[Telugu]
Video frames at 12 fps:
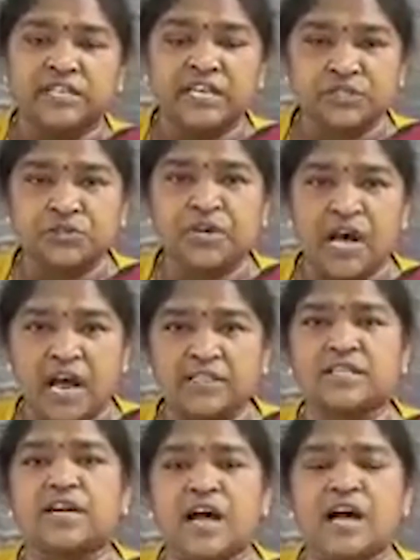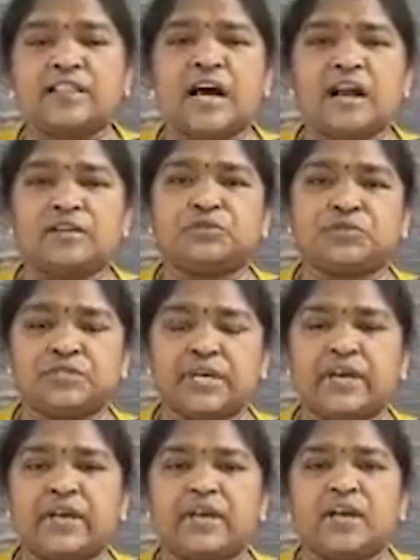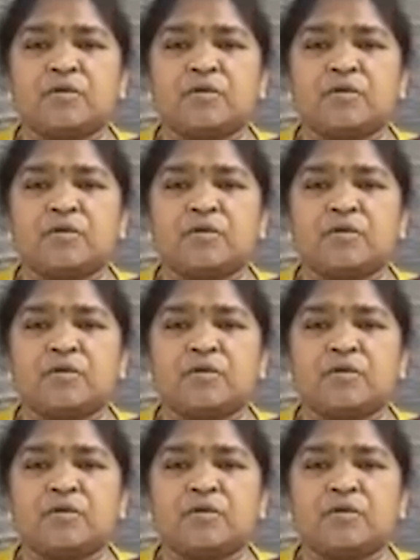చేస్తున్న ఆర్తనాదాలను చూస్తే